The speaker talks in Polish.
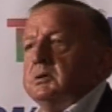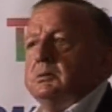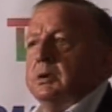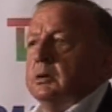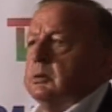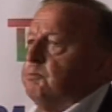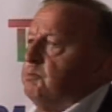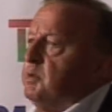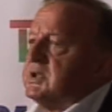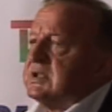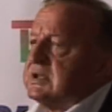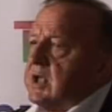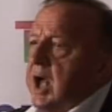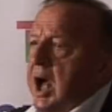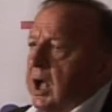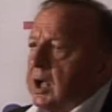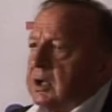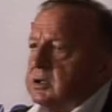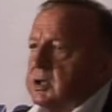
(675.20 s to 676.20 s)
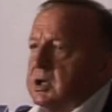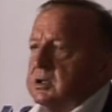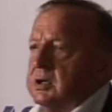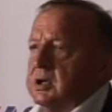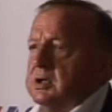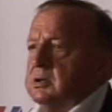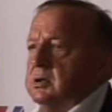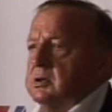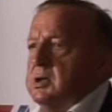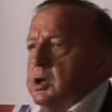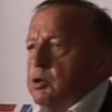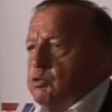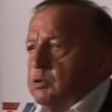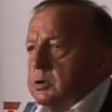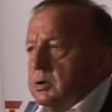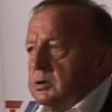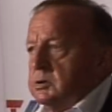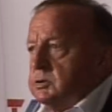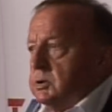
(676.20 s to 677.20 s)
to bezkarnie nigdy nie
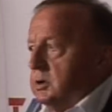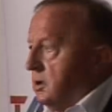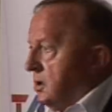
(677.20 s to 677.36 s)
uchodzi